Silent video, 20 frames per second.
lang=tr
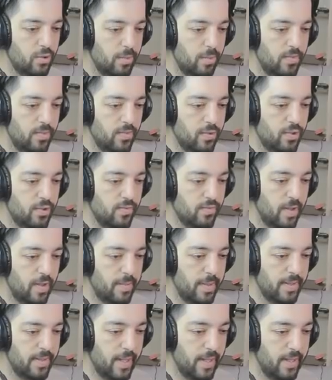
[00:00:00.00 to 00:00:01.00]
Gel son bir
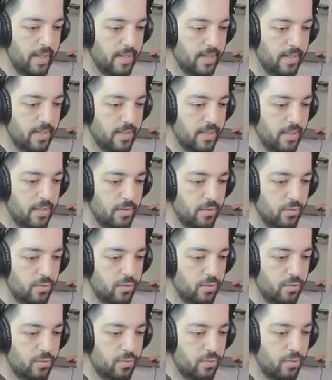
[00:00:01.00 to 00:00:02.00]
vuruşun var bende.
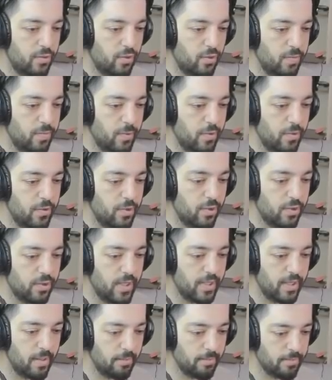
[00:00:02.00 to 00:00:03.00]
Tut bunu
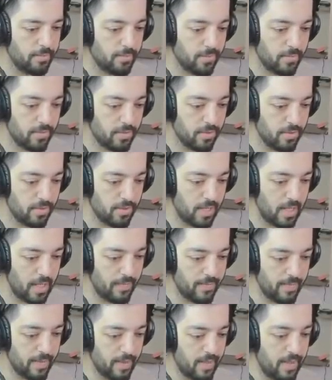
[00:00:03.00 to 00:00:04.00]
çocuk adam.
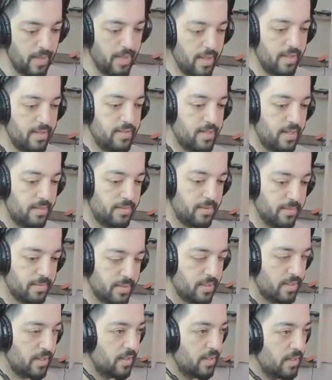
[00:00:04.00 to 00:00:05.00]
Evet
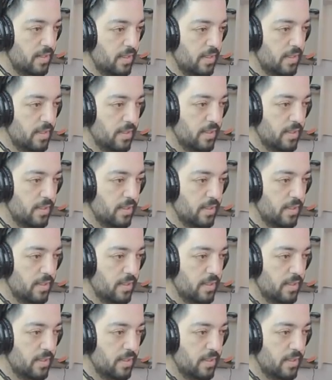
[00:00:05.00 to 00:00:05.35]
tamamdır.